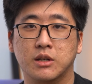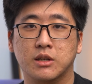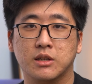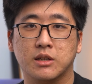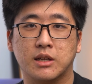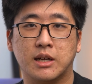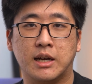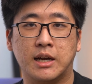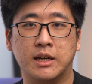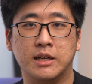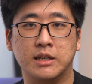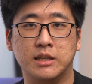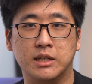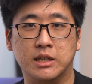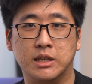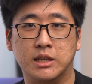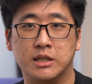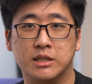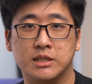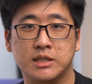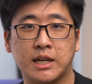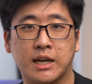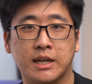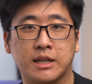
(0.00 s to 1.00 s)
但以
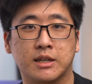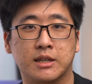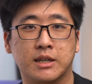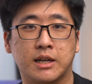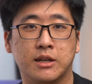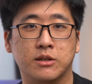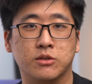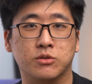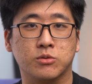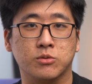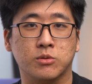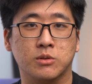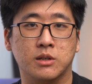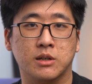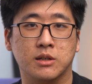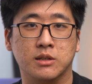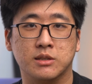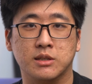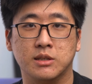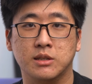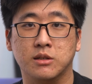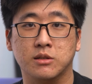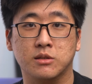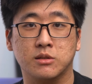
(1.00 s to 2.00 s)
价格来说呢，
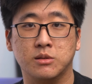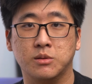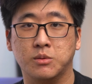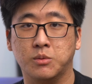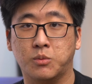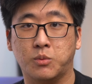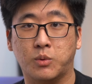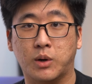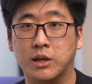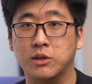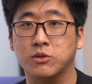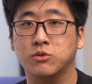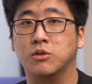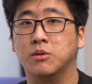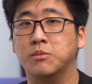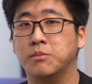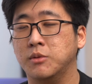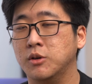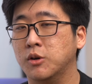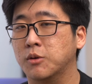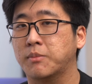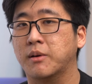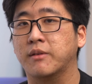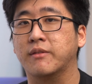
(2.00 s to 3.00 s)
真的是完全
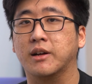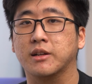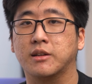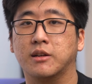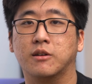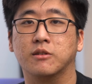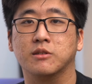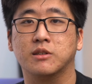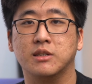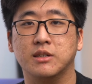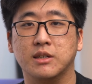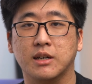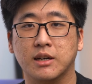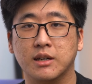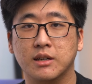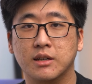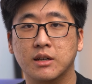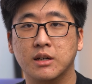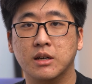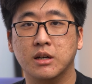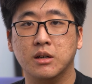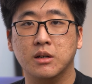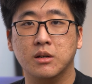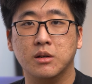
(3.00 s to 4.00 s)
没有办法挑剔啊。
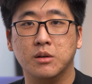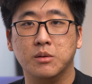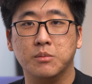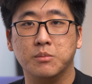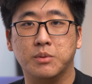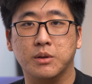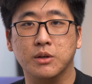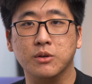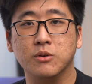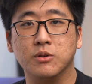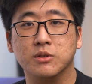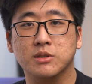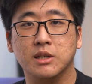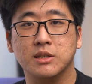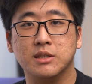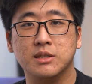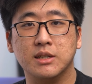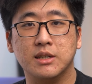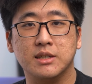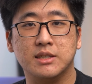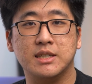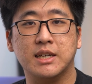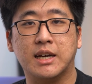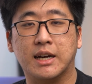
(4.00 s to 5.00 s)
苹果这
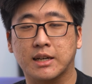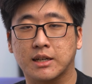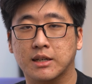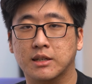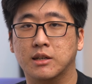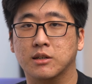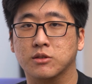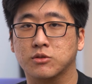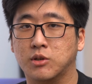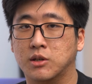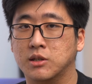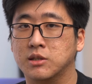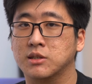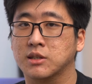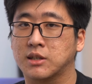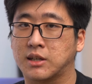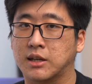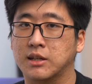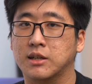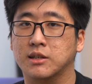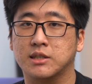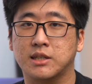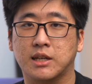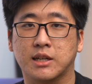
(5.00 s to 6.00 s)
次的价格呢，算是
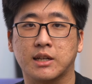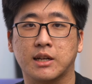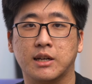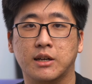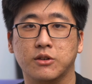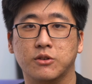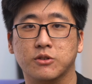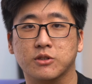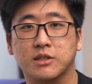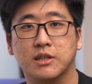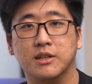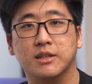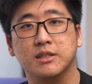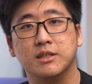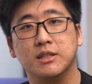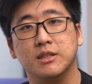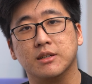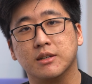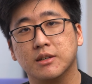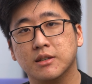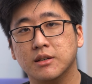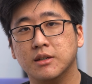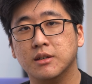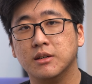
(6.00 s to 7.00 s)
给的相当有诚意。
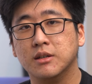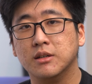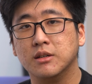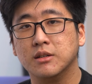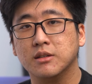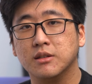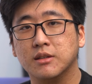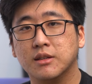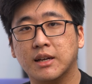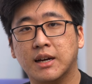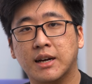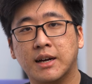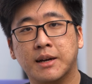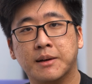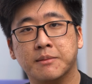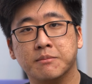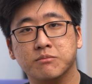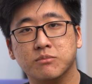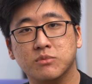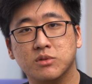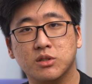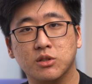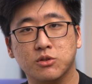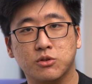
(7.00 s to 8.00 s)
那
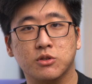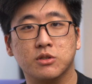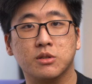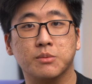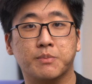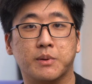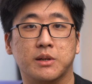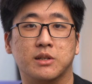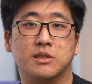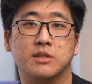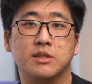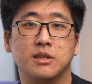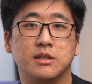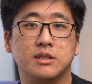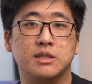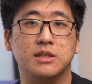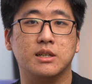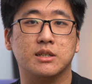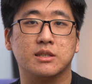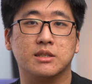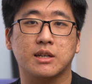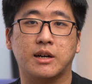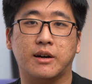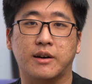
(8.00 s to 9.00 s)
这就是本次的
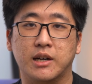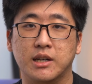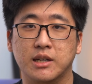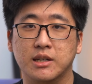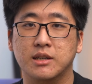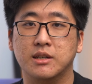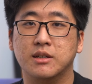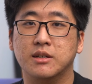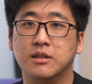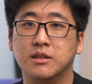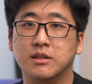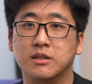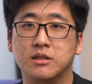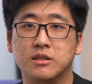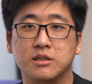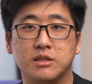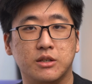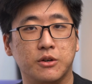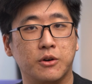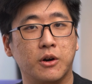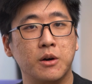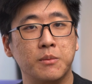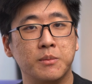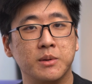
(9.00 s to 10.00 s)
介绍。
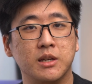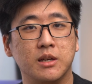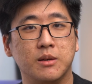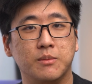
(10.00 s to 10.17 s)
喜欢我们的